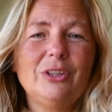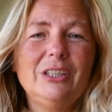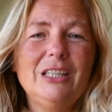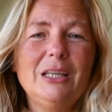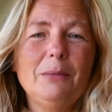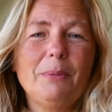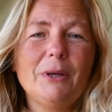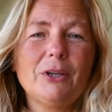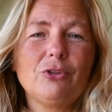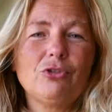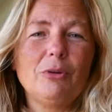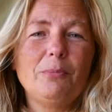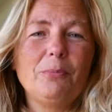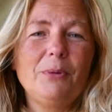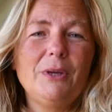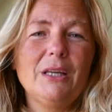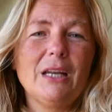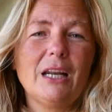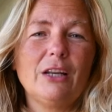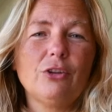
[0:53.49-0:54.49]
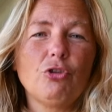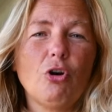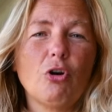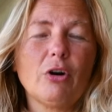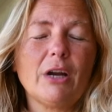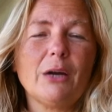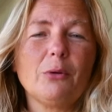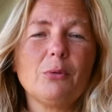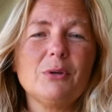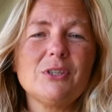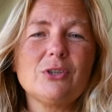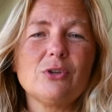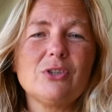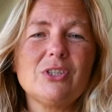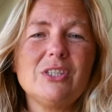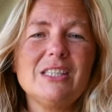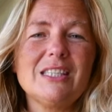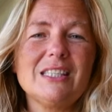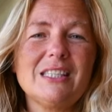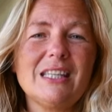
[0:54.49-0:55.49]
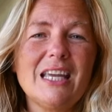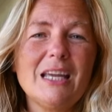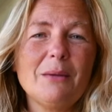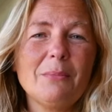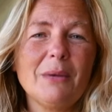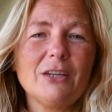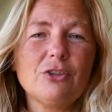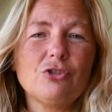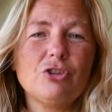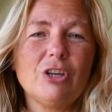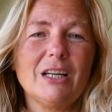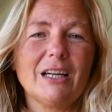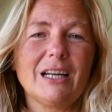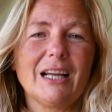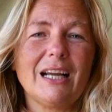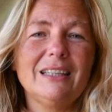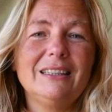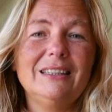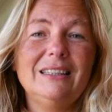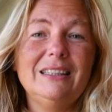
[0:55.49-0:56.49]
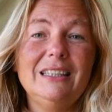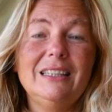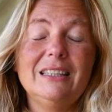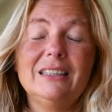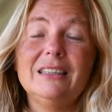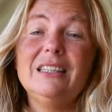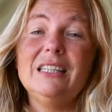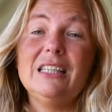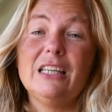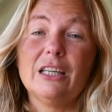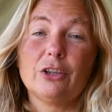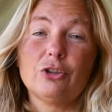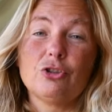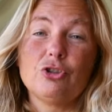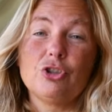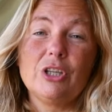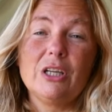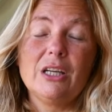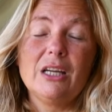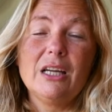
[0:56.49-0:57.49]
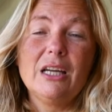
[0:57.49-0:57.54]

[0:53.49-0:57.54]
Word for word: di percepire ciò che questo sistema cerca di dirci